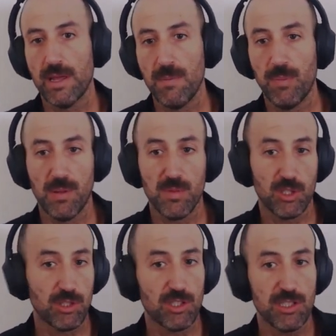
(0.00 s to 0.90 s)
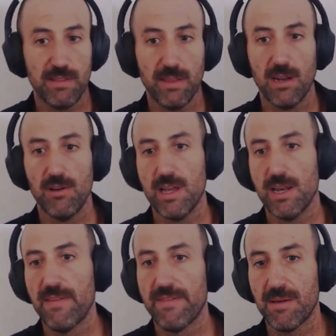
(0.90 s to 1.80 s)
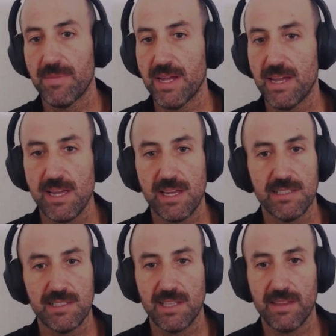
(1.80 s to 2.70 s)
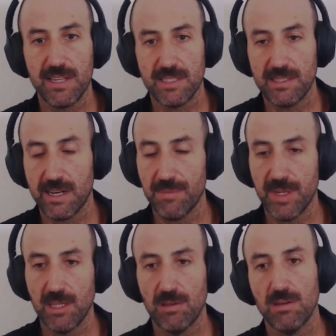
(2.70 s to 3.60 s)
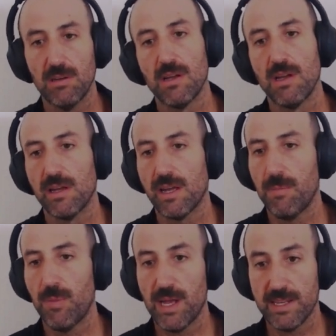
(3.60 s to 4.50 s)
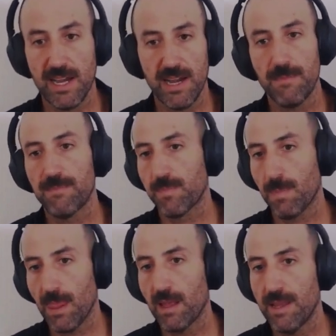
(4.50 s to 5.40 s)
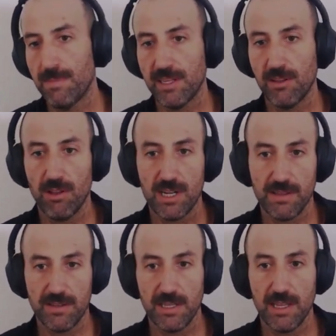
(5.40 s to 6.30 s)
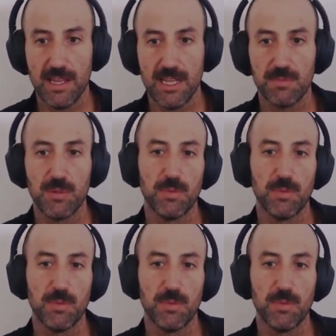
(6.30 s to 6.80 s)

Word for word: y podemos nosotros decirle, oye, lánzame X instancias de entrenamiento que puedan ya, dependiendo de las necesidades,